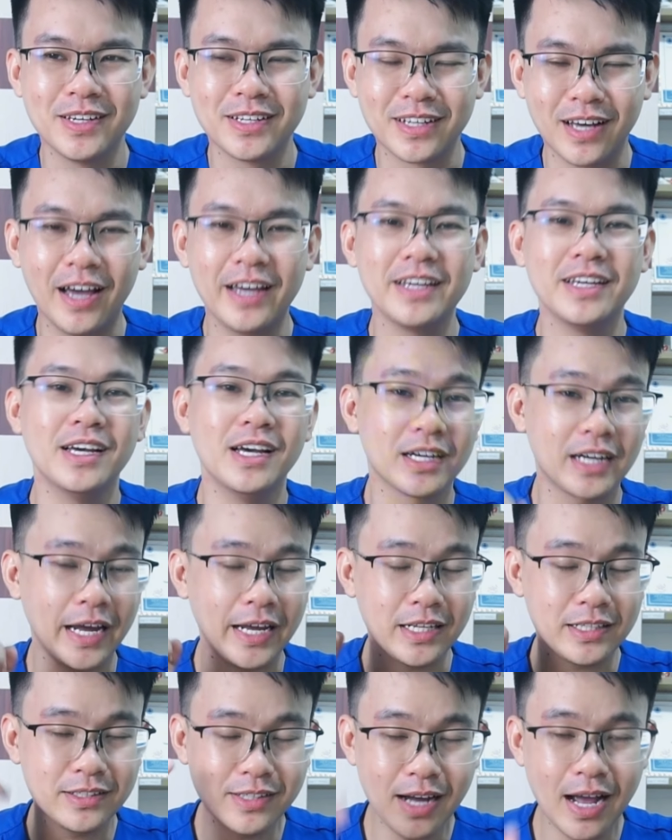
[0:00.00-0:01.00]
Đấy,
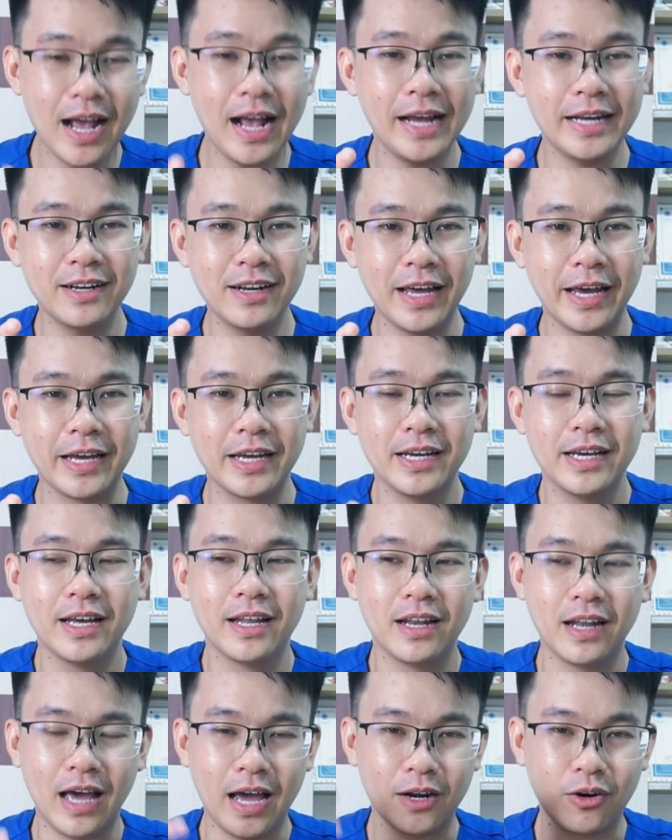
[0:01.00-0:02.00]
cái thứ hai nữa này
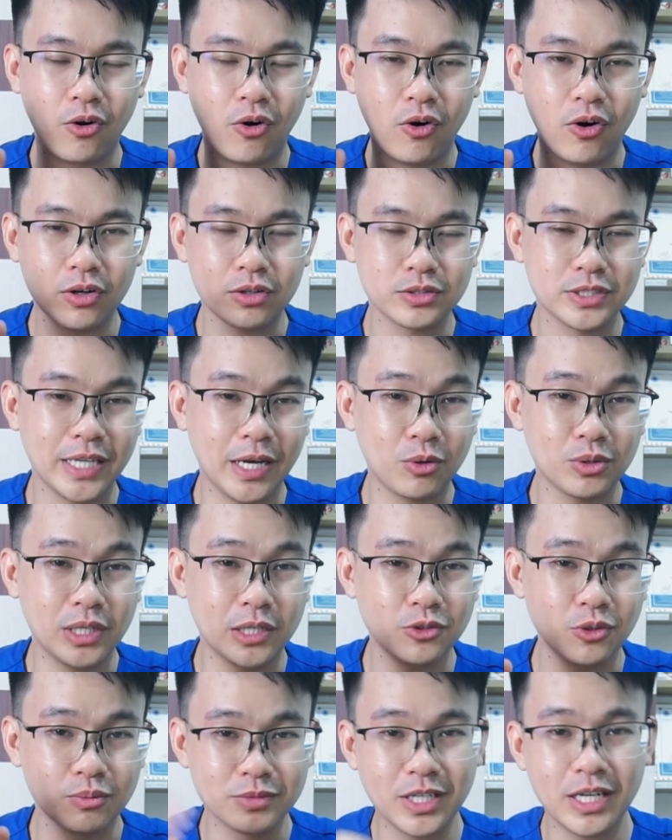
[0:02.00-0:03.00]
là nó sẽ có
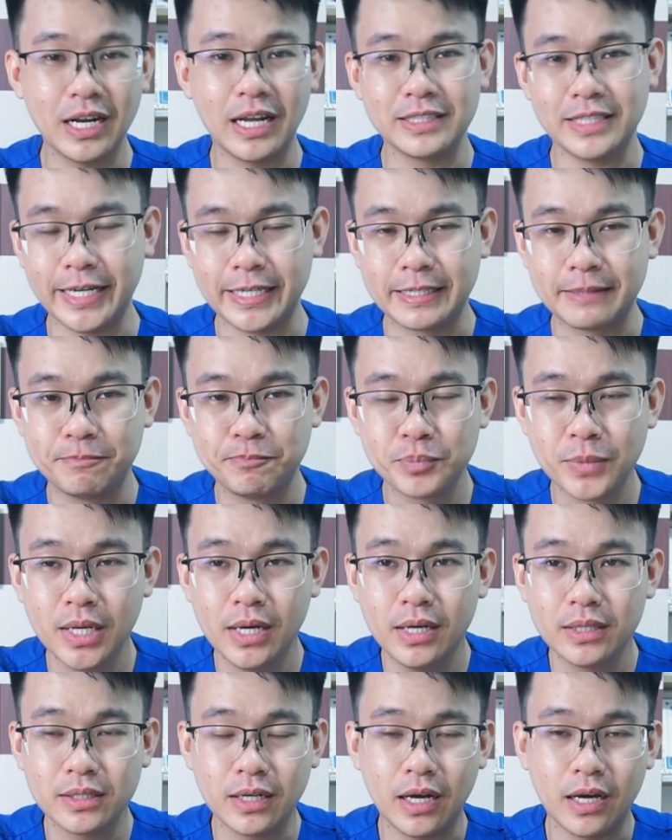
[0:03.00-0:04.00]
tác dụng rất là nhanh,
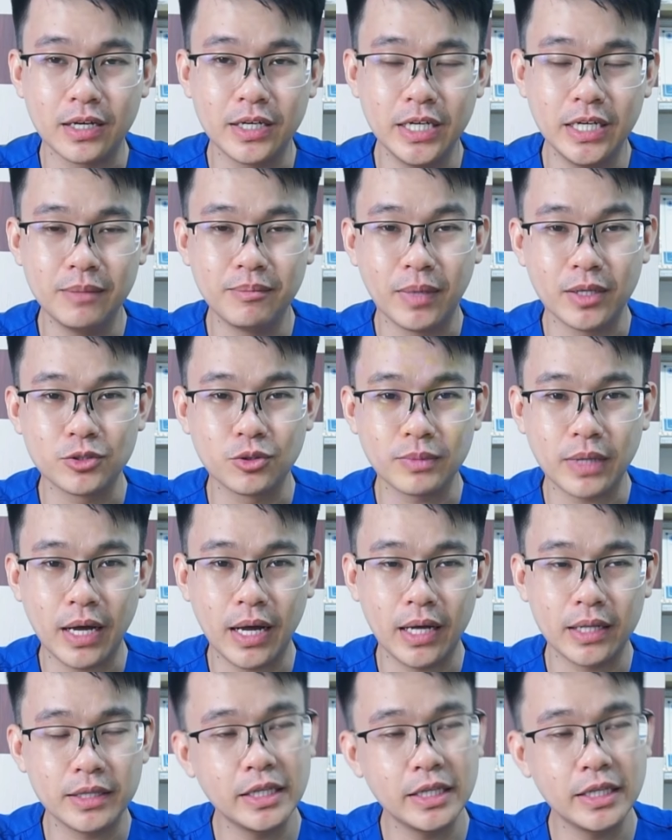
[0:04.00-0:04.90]
tức là khi mà chúng ta